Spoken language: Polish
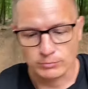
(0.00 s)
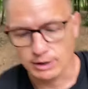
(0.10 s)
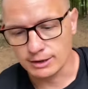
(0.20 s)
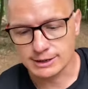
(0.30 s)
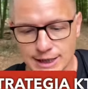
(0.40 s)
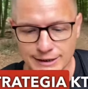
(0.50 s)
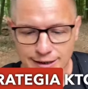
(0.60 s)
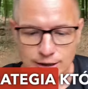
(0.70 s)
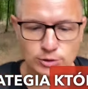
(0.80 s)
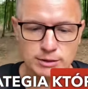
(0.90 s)
E,
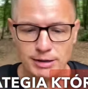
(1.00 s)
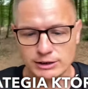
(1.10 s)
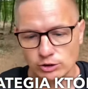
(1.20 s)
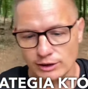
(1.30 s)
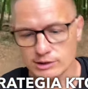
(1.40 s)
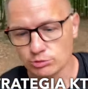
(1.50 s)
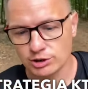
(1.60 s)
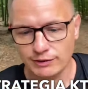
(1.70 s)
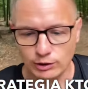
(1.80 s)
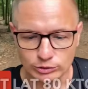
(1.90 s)
strategia, której McDonald's
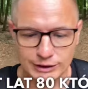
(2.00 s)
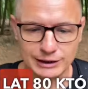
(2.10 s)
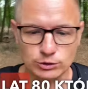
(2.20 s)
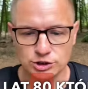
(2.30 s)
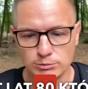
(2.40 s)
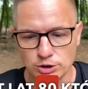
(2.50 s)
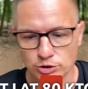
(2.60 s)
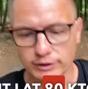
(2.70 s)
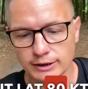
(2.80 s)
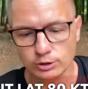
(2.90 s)
używa od lat 80.,